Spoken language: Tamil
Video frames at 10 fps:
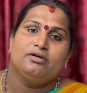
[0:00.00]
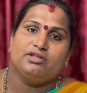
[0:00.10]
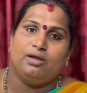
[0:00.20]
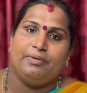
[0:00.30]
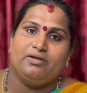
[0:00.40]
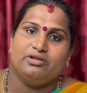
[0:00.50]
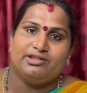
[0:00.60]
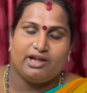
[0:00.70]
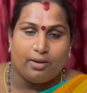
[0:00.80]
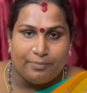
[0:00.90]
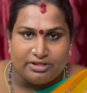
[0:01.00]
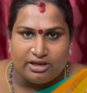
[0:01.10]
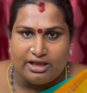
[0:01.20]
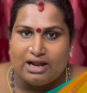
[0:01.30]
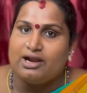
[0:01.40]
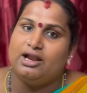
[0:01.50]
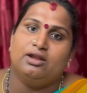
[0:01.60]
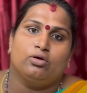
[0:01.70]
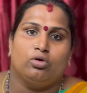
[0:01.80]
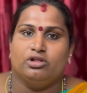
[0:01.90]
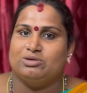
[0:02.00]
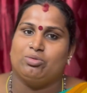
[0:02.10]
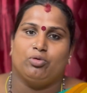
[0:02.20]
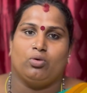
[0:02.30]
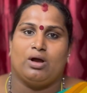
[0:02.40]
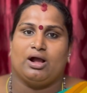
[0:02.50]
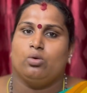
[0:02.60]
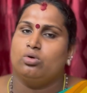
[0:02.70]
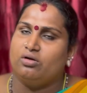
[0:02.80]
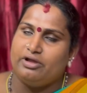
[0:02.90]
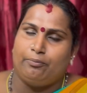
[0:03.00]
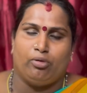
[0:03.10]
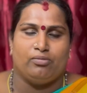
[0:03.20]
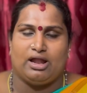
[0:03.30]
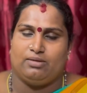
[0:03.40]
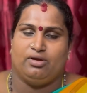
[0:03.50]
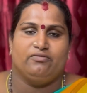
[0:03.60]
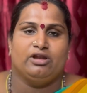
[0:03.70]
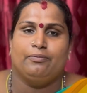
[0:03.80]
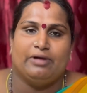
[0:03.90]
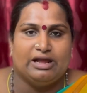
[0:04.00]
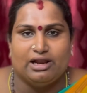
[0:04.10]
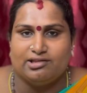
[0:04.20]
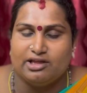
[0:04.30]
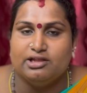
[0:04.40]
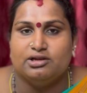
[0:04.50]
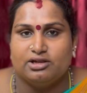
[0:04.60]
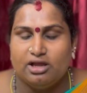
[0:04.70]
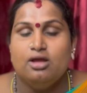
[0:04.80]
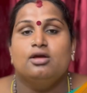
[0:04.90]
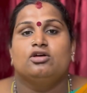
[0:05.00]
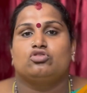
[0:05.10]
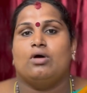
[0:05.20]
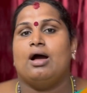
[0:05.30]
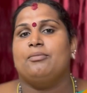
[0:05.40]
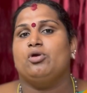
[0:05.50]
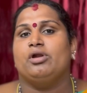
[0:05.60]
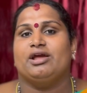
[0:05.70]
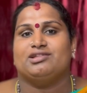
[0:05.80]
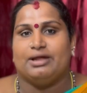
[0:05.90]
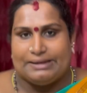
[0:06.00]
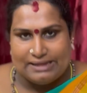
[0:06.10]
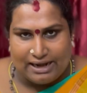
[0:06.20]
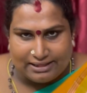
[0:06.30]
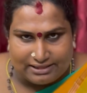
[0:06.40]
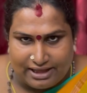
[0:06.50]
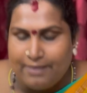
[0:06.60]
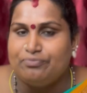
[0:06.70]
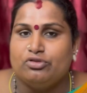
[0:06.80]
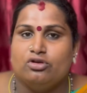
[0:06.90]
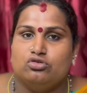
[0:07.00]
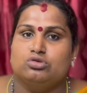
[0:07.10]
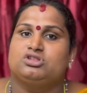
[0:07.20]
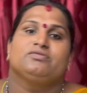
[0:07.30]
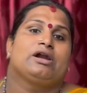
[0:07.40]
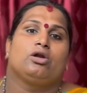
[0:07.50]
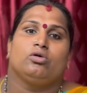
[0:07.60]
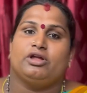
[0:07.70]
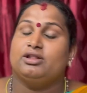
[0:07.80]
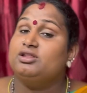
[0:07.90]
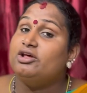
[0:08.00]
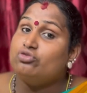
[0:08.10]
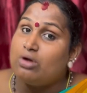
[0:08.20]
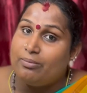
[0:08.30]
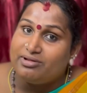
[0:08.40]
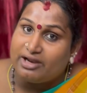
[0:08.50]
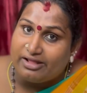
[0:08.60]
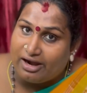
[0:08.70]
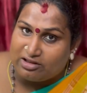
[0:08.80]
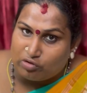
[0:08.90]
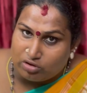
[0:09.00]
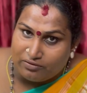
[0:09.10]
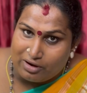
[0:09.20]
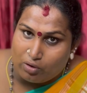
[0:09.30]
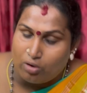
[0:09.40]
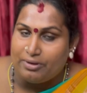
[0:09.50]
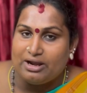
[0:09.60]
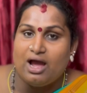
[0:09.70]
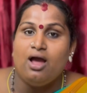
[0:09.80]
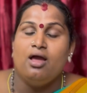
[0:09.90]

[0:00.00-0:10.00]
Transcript: சில பேர் வந்து சிகப்பு திரியாலும் நல்ல கொண்டு தீபம் போடுவாங்க உங்கள் விருப்பம் அந்த மாதிரி விடப்பாடிகளை செய்துட்டு சுவாமியோடைய சன்னிதானத்தை சுற்றி வரணும் எந்த சுவாமி சன்னிதானத்தை சுற்றி வரணும் அப்படின்னா